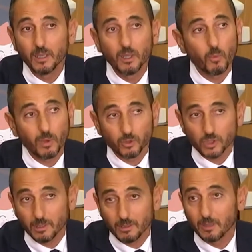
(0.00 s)
cuando
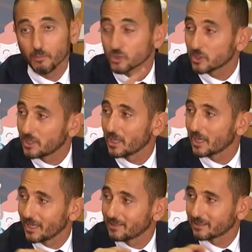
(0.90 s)
si dividimos
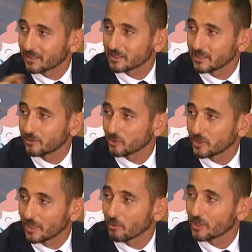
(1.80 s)
100 entre 300
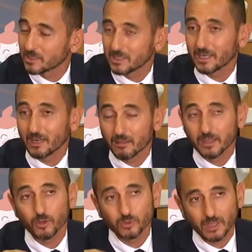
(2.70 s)
tenemos que ser el
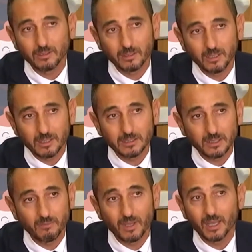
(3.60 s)
0,33,
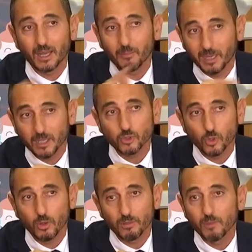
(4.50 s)
significa que Almería
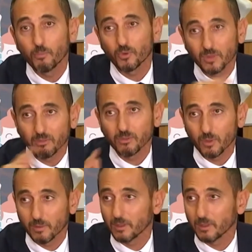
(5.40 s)
solo hace por 10 ciudades